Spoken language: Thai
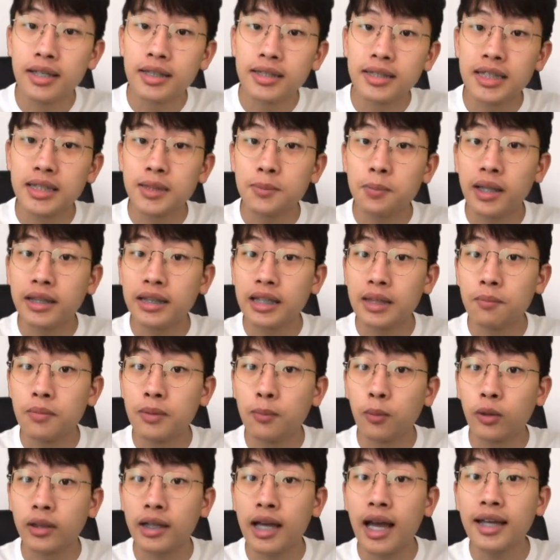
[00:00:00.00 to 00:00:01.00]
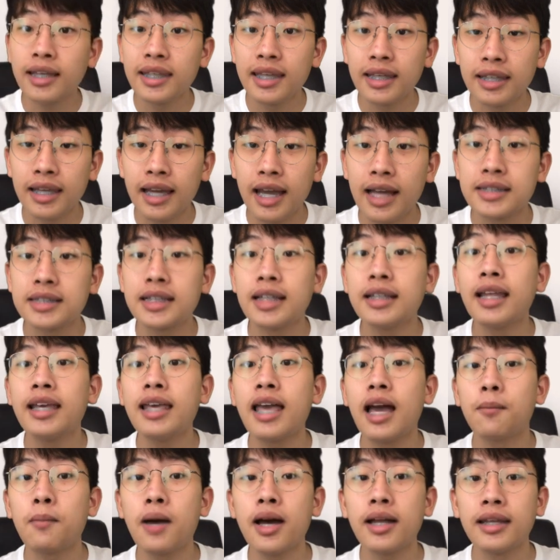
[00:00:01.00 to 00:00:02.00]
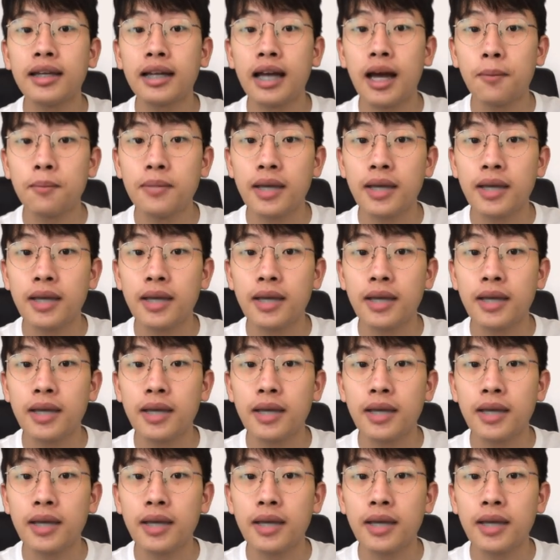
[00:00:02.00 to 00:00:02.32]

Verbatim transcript: ซิสพาตินมีผลข้างเคียงในการใช้หลายอย่างมากเลยครับ